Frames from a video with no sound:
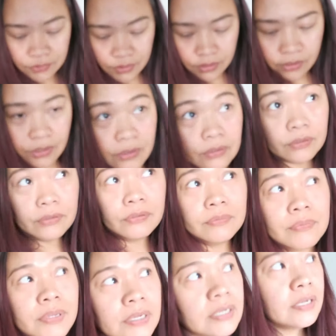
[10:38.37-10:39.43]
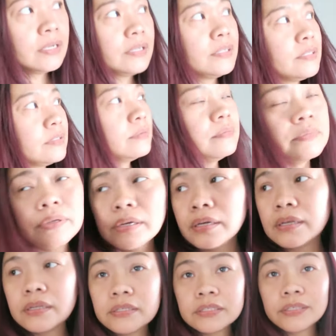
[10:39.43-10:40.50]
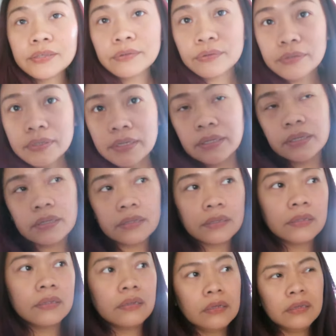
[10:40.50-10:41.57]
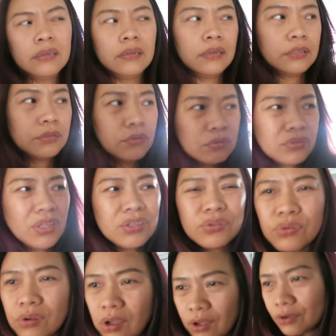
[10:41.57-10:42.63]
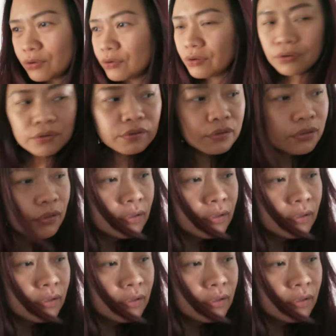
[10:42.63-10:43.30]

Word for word: We're home, guys. Mag-alasin ko na. Antok na antok ako.